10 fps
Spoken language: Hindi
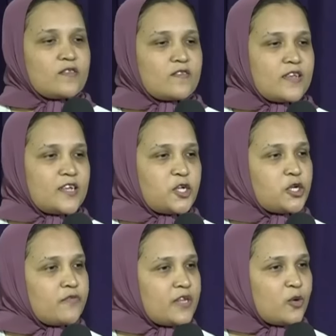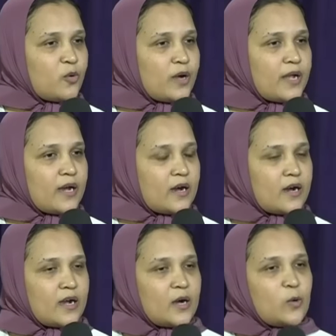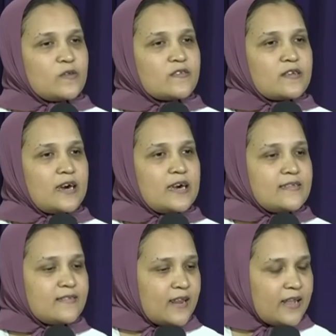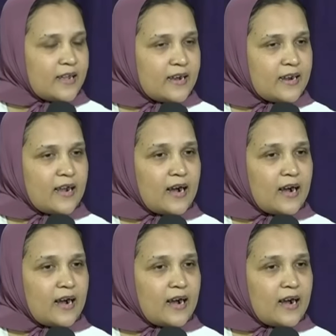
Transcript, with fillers: से जीवित हो गया उस घड़ी से लेकर